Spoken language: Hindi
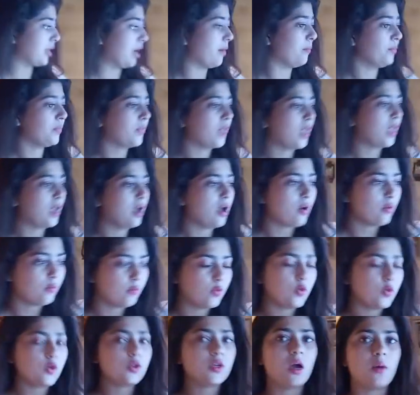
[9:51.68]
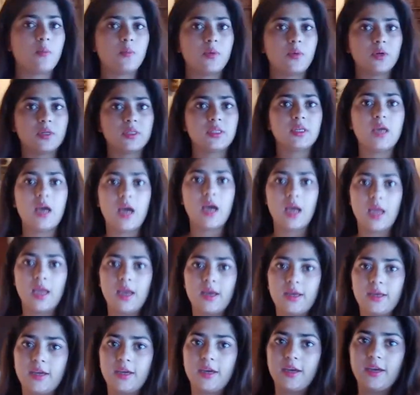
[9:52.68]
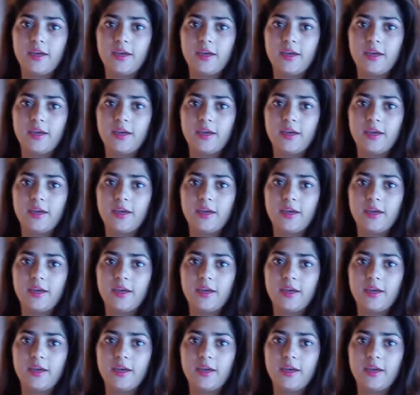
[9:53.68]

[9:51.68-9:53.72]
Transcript: था वो यहाँ पर दिखाया गया